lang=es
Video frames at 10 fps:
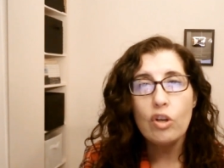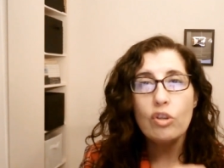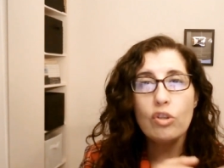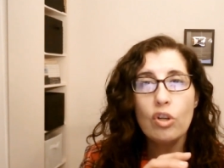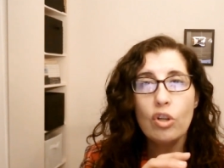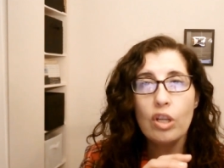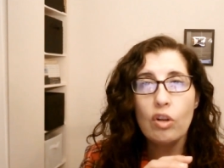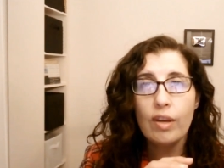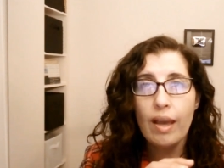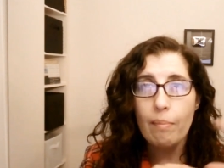no solo de
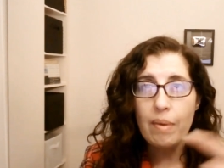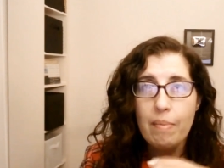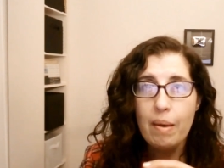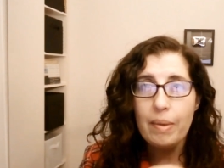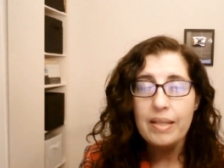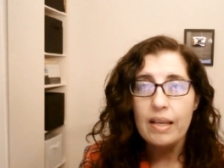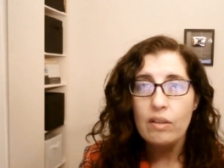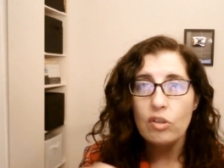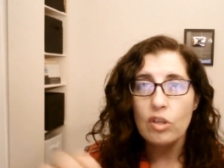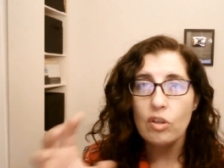lo que a mí me ha
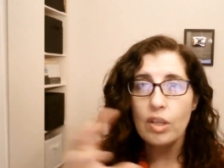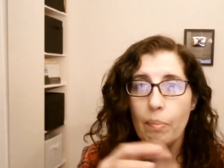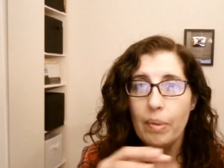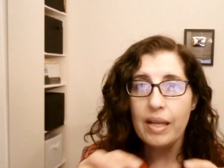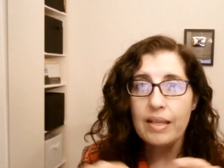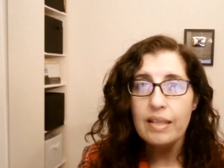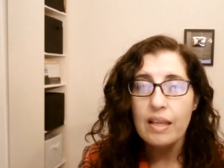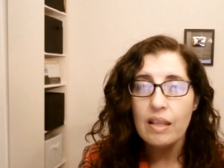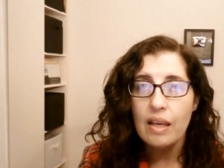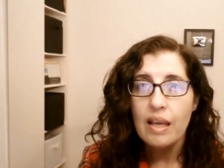pasado, sino de
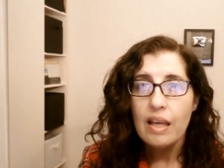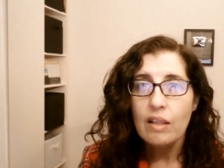experiencias de,